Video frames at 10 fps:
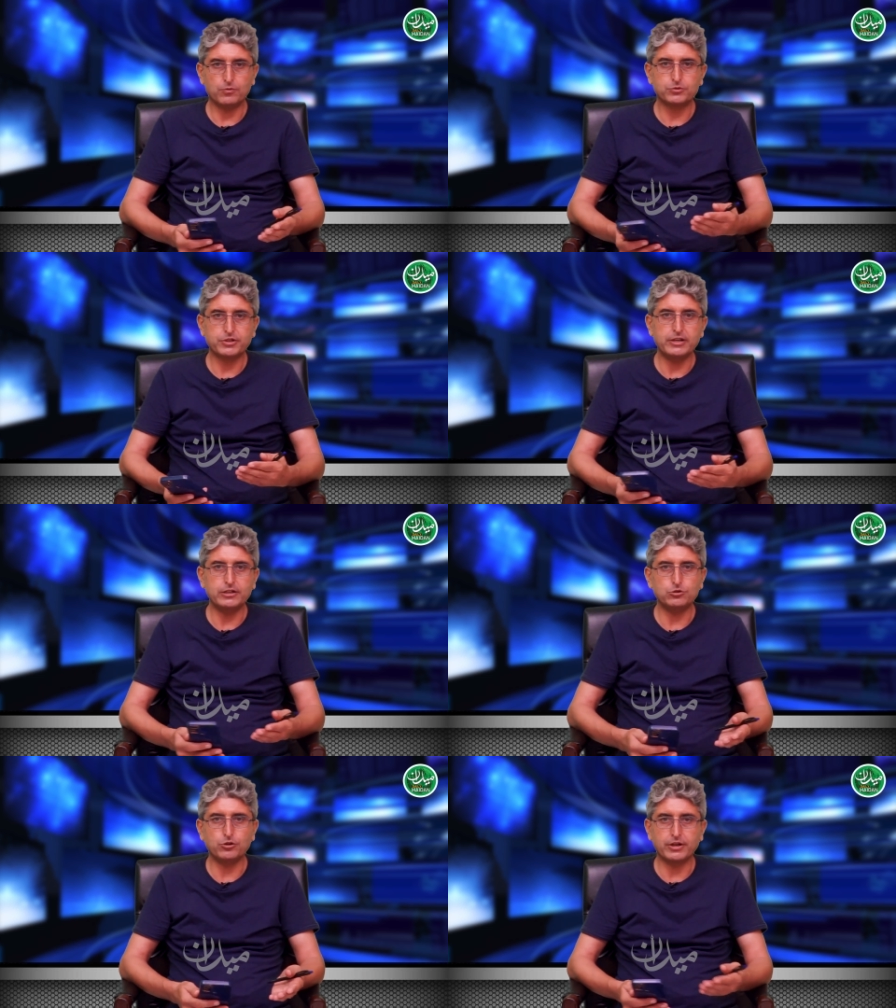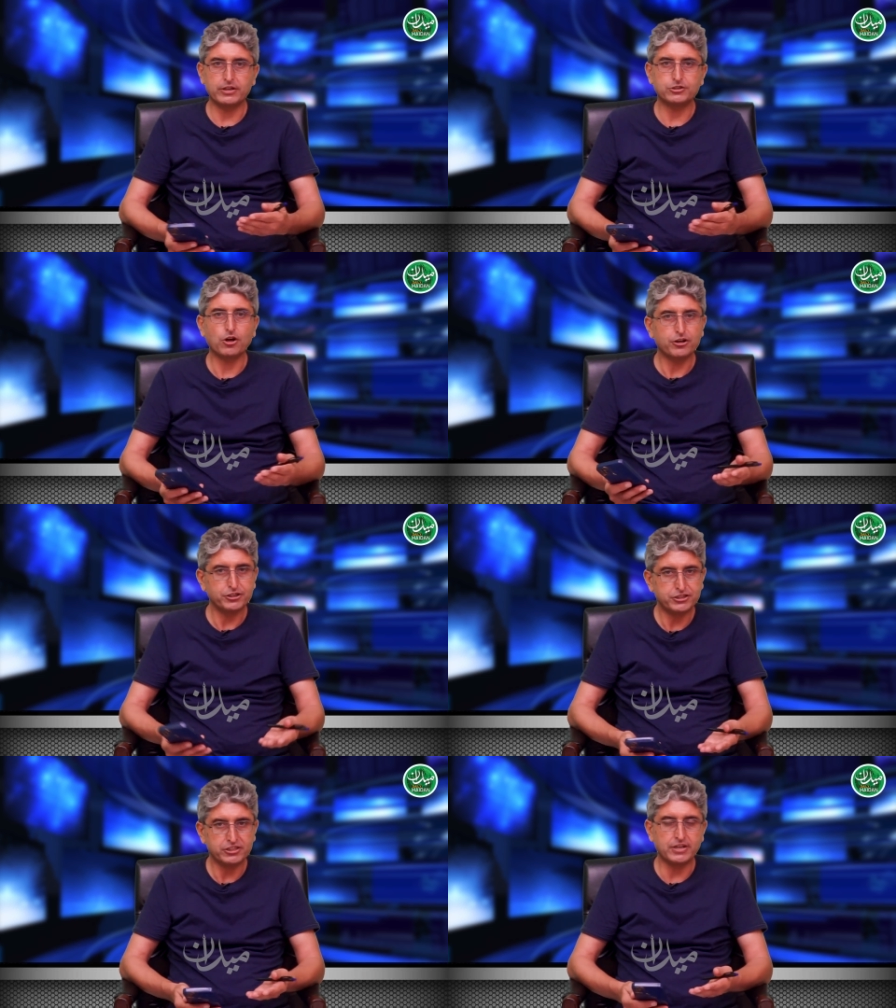उसके लिए जो एक शॉर्ट
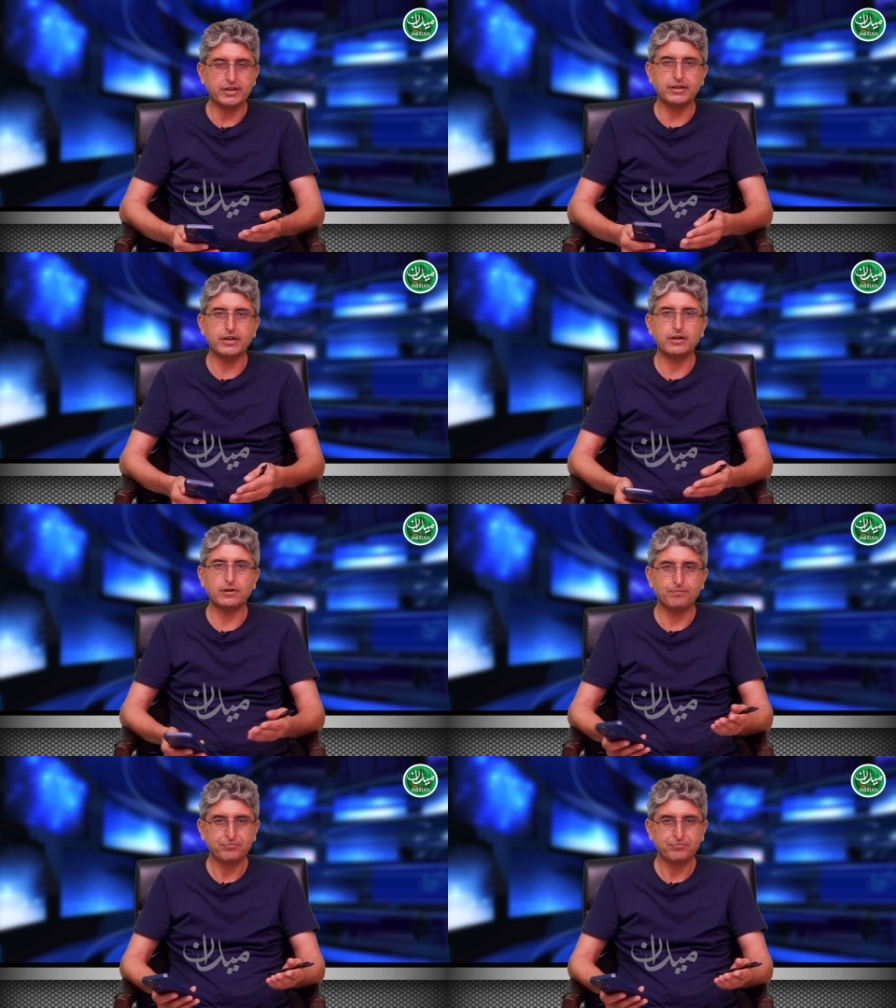लिस्टिंग जारी है